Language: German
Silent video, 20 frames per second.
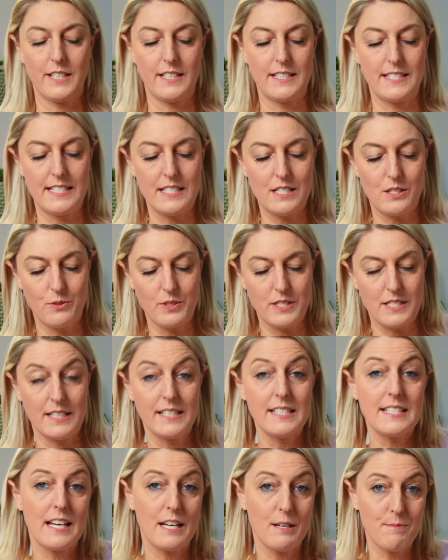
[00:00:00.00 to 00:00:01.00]
jetzt siehst du, es
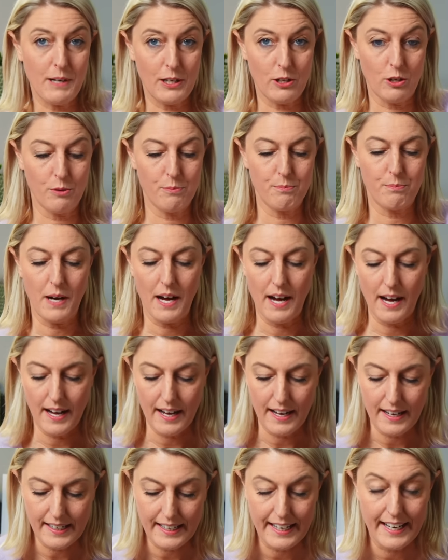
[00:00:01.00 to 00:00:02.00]
sind ja immer noch ein
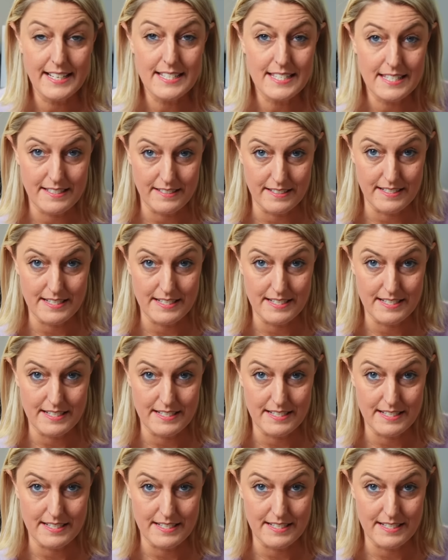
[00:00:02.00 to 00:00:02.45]
paar Reste